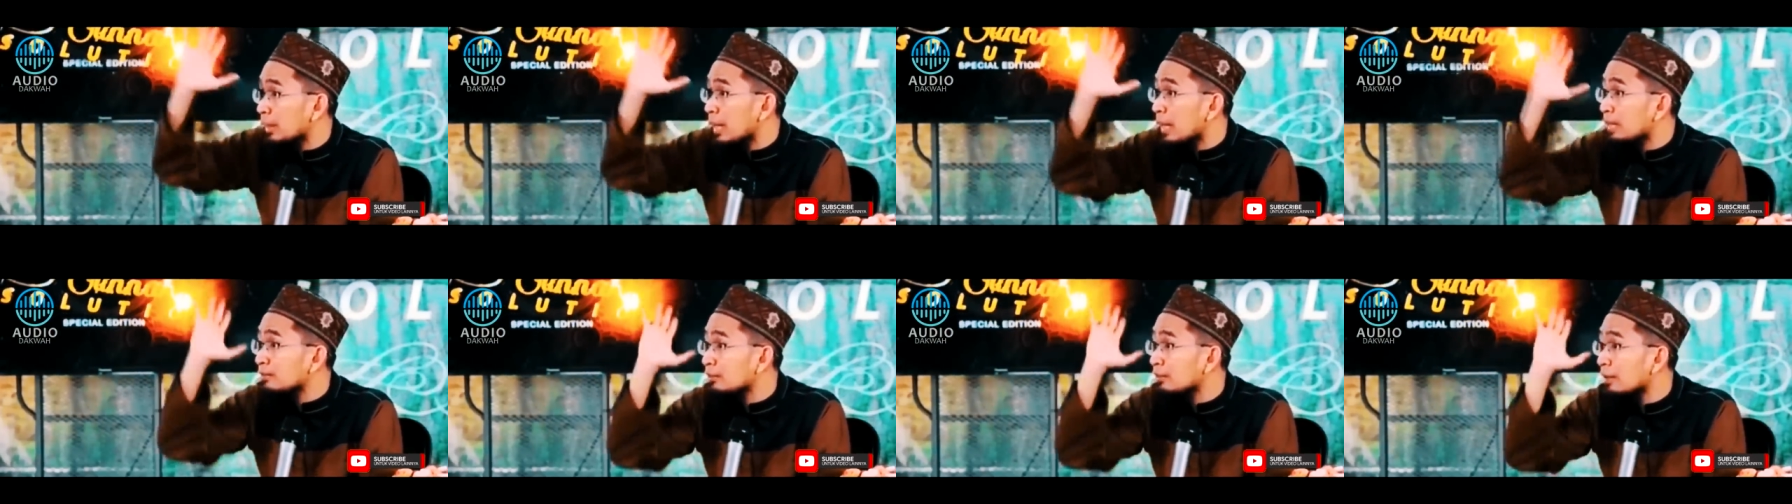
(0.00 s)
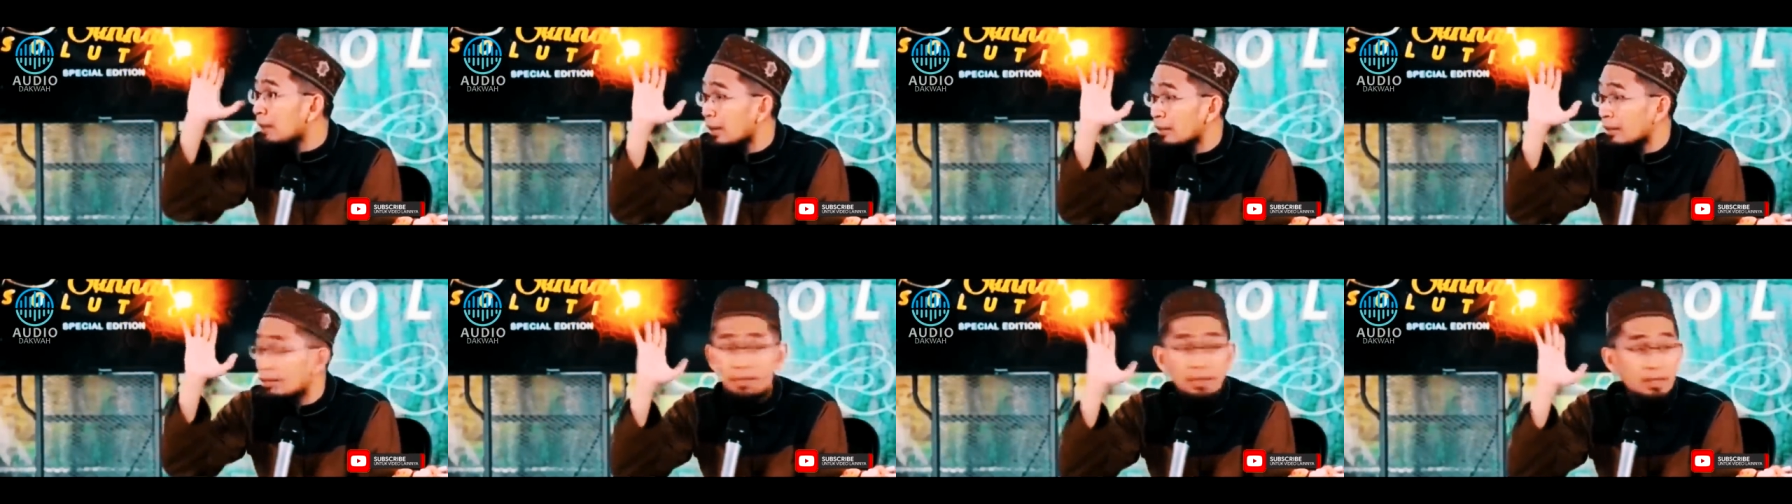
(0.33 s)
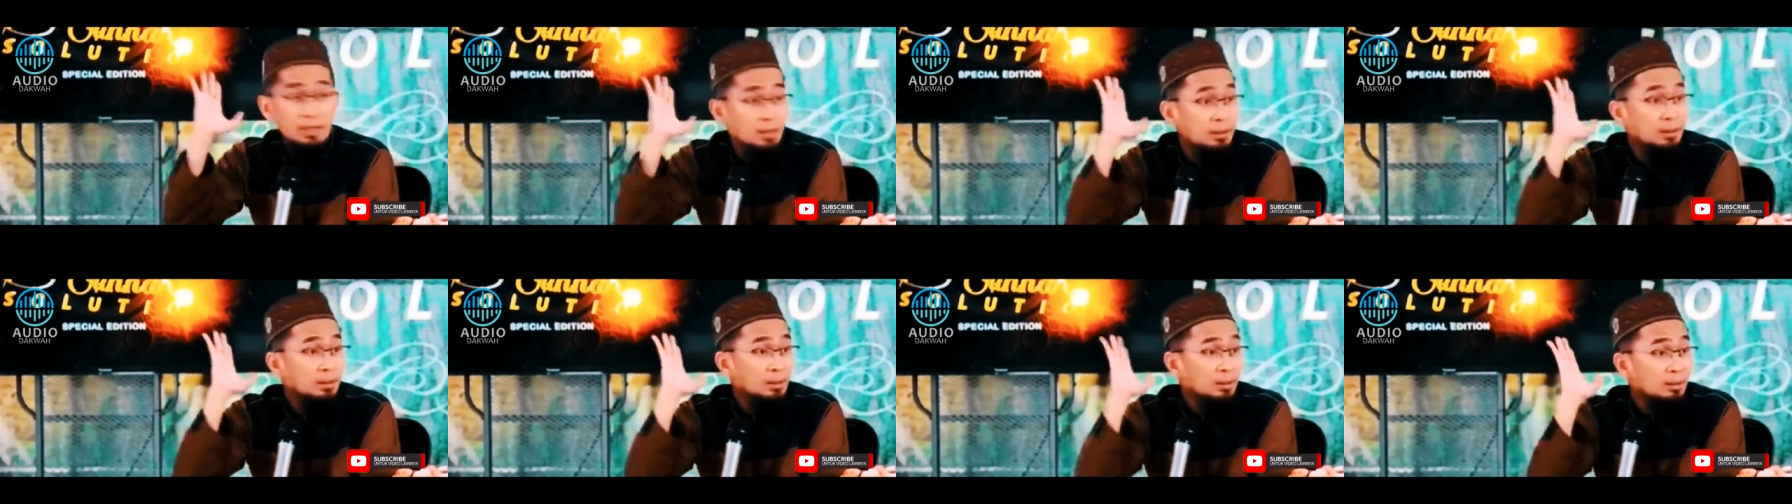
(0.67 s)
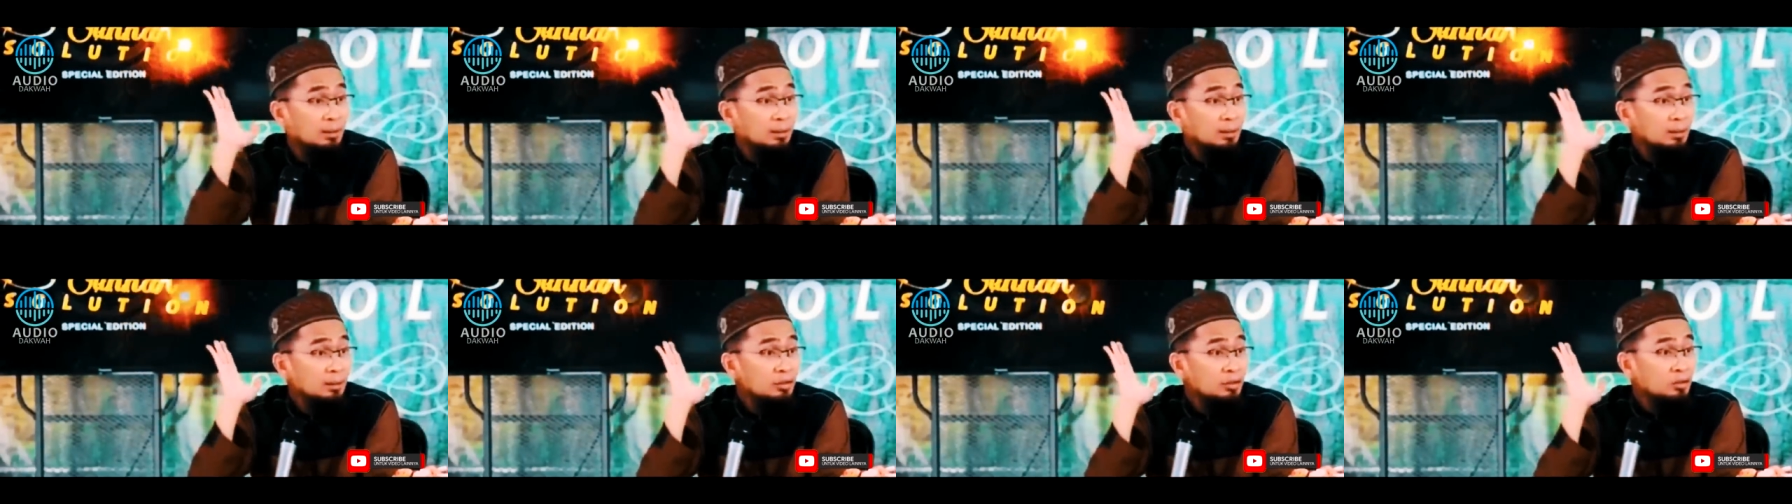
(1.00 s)
nggak sengaja.
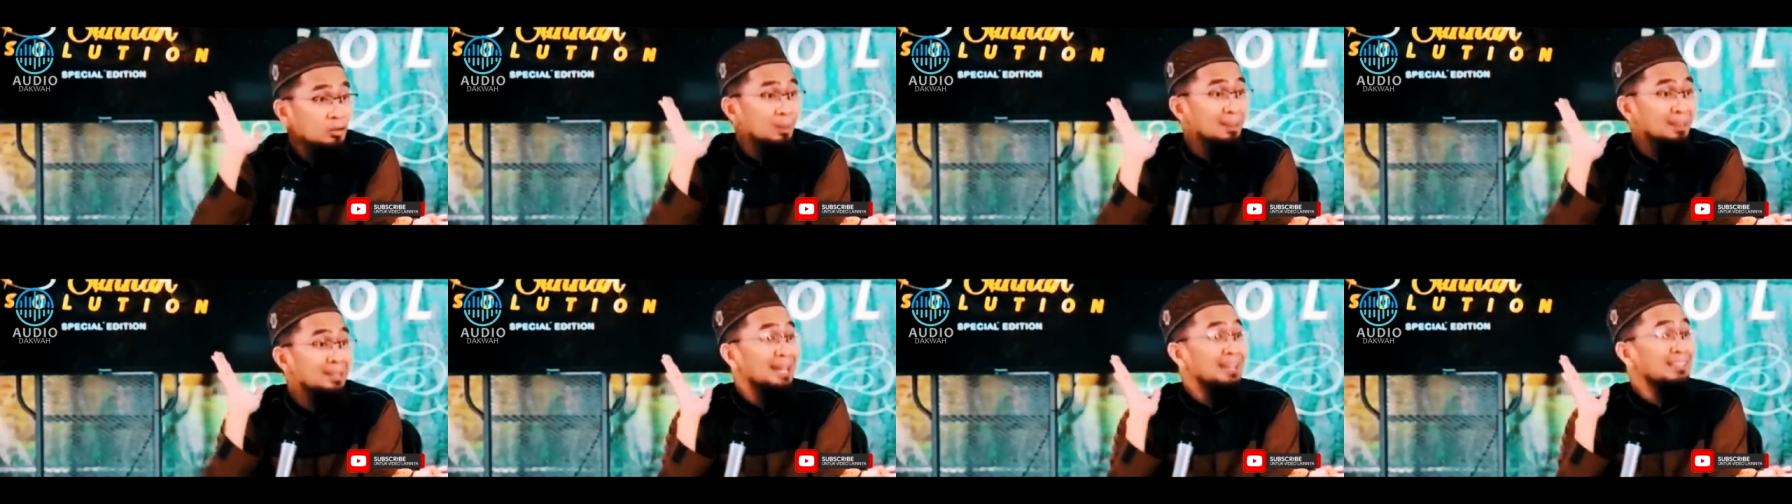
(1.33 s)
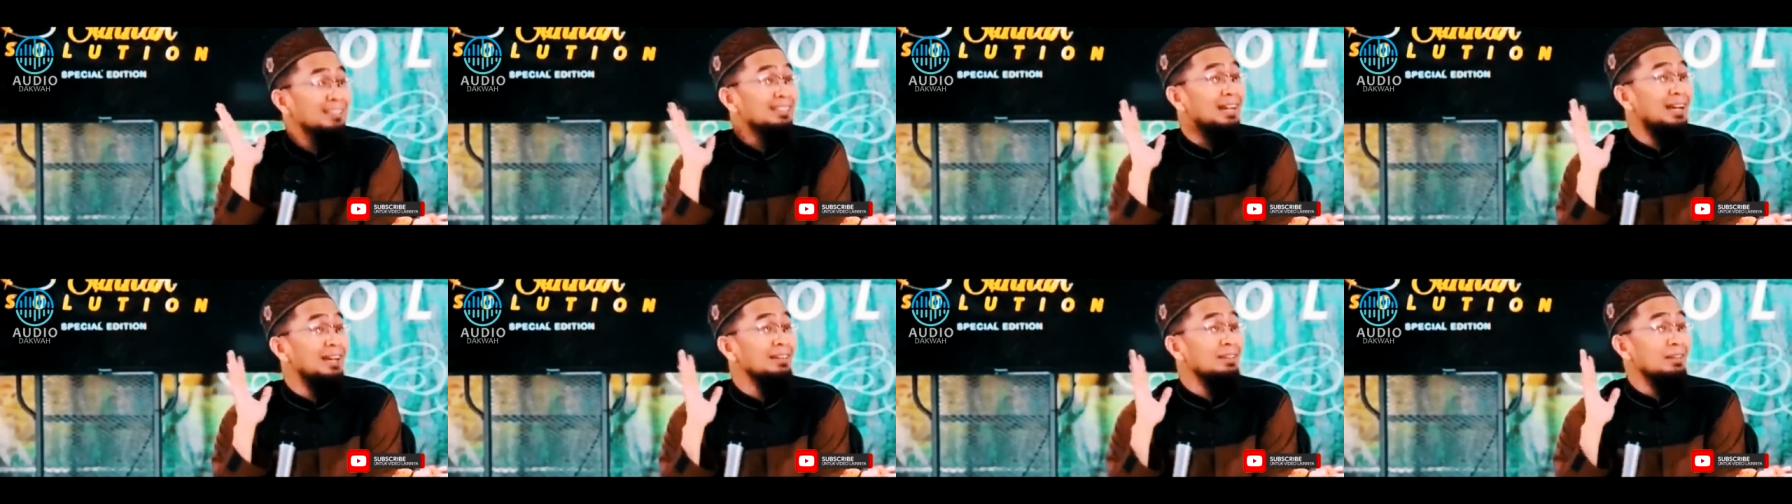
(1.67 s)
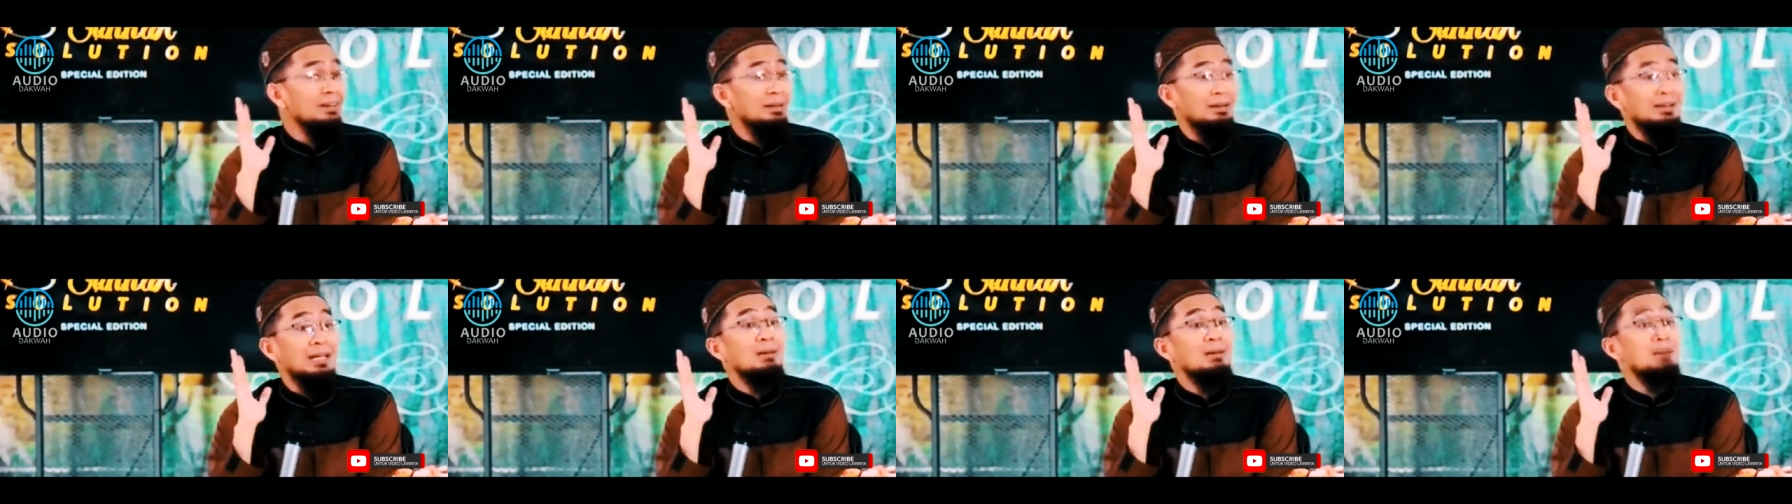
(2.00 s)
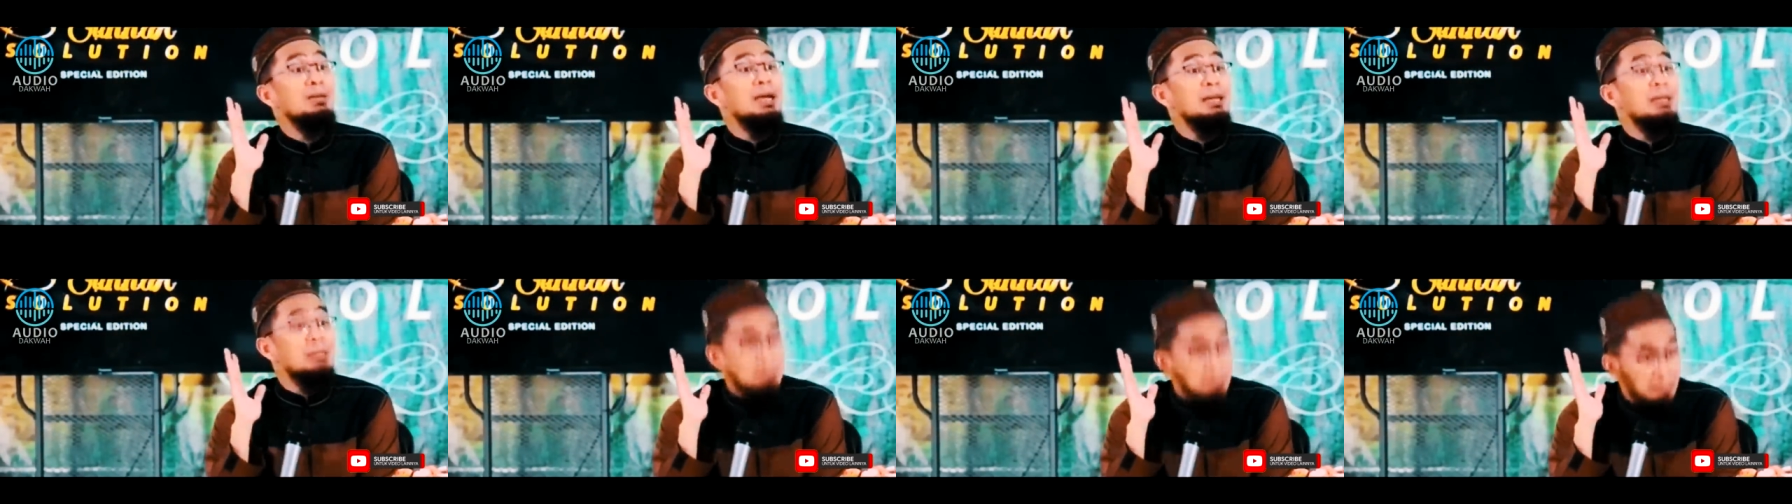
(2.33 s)
Cuman nggak sengajanya
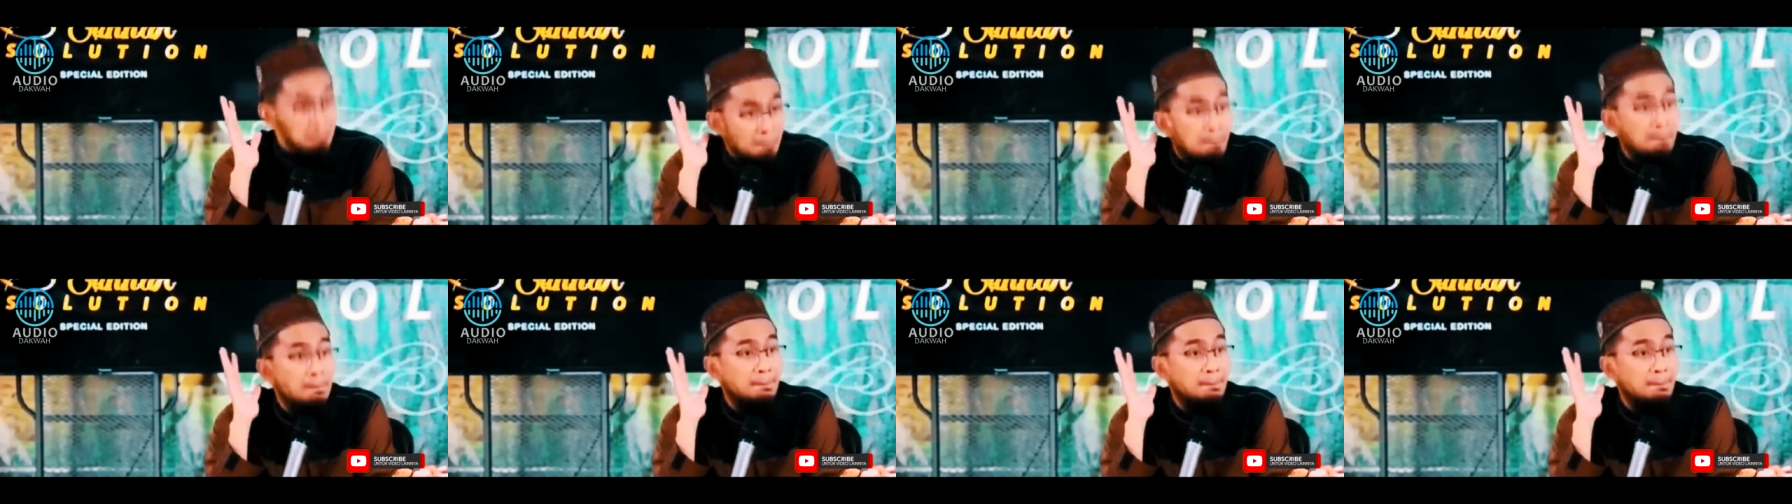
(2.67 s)
kelamaan.